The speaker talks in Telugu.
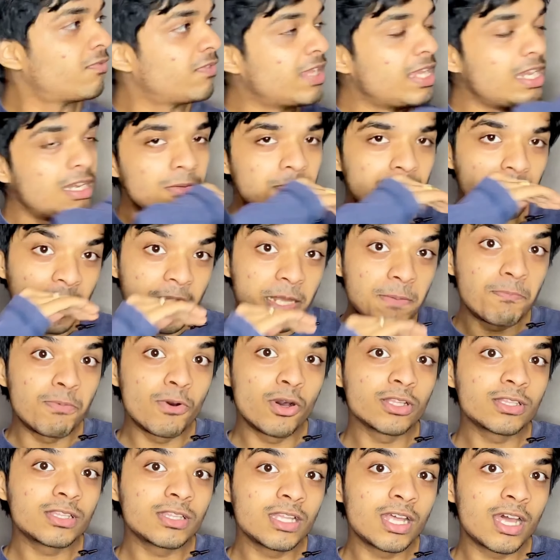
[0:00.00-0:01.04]
వీళ్ళు
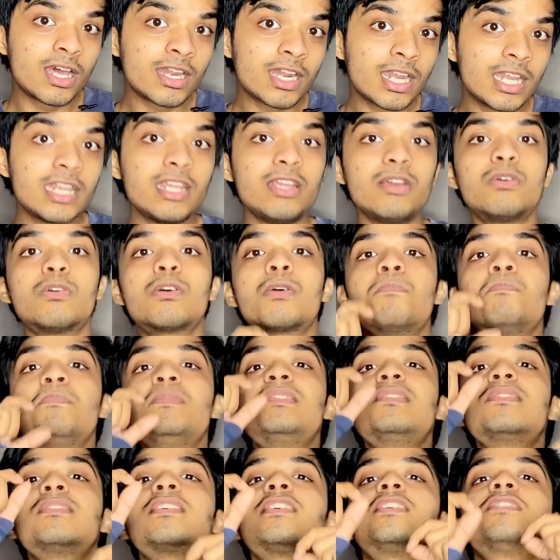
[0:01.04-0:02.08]
పడిపోతున్నారని ఒక
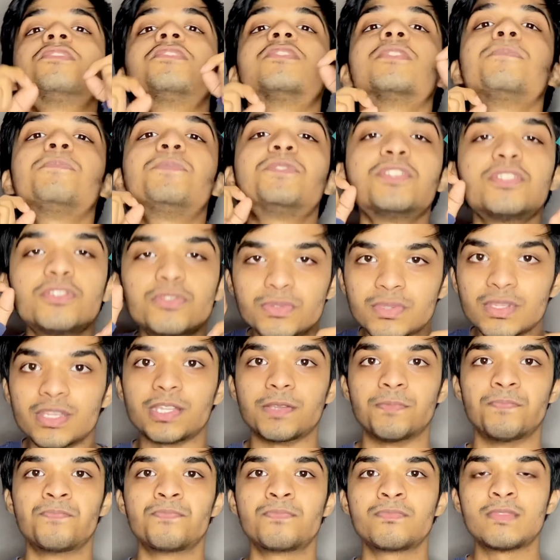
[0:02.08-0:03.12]
మిస్కన్సెప్షన్ ఉంది
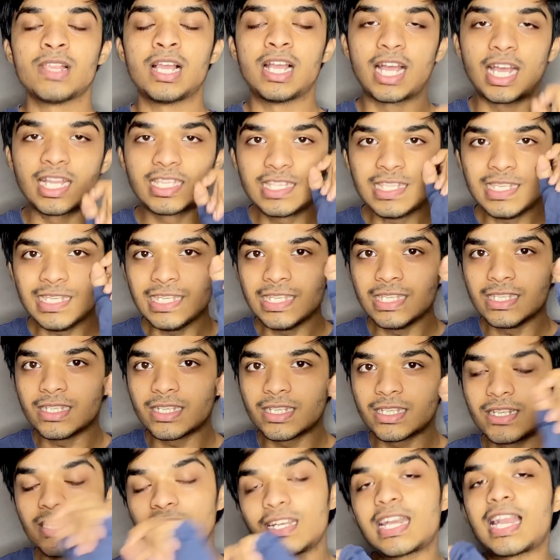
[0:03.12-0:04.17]
అది
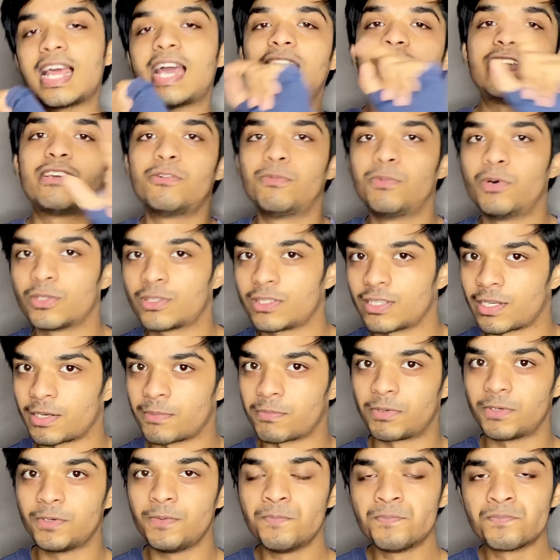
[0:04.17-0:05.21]
నేను క్లారిటీ ఇవ్వబోతున్నాను
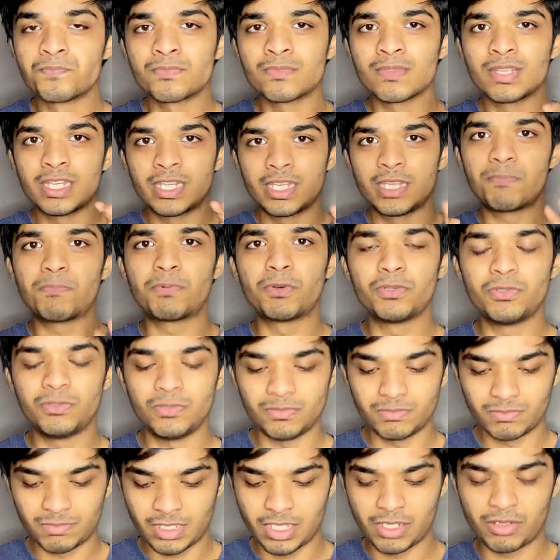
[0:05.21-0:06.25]
ఇప్పుడు ఇప్పుడు
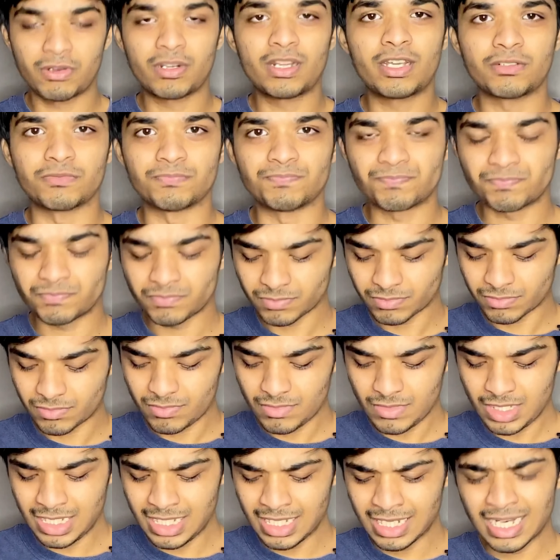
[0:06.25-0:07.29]
నేనున్నాను
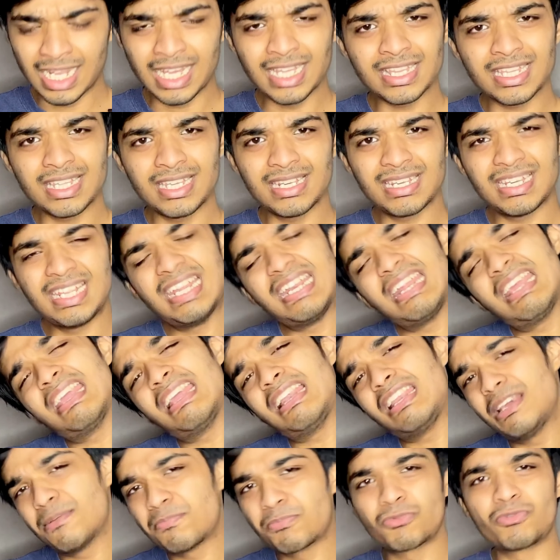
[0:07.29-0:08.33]
నాది నేనే
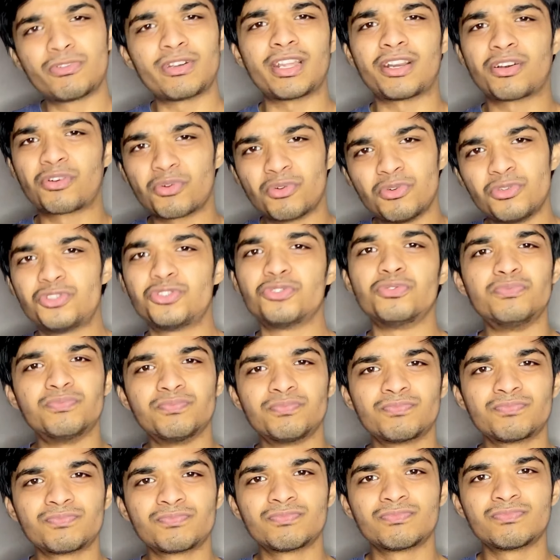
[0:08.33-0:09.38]
లేపుకుంటాను రోజు
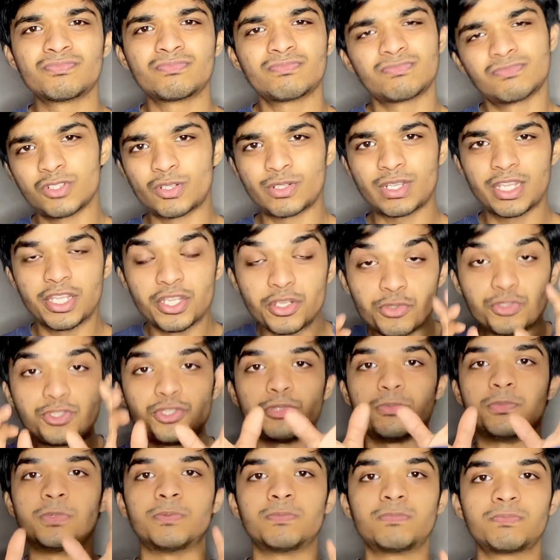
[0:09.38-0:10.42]
ఓకే
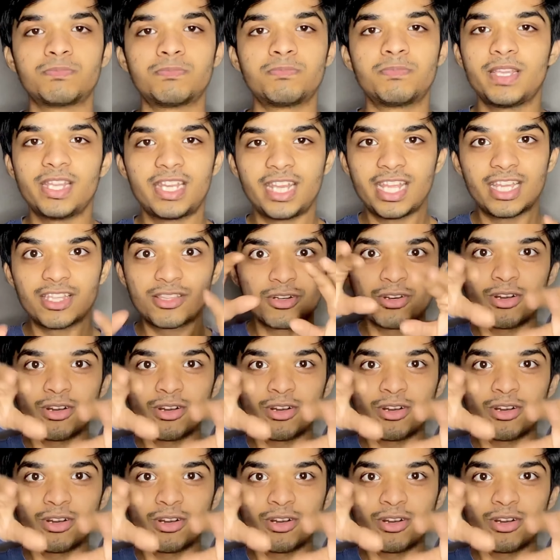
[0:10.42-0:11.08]
యూట్యూబ్ మీరు ఏదో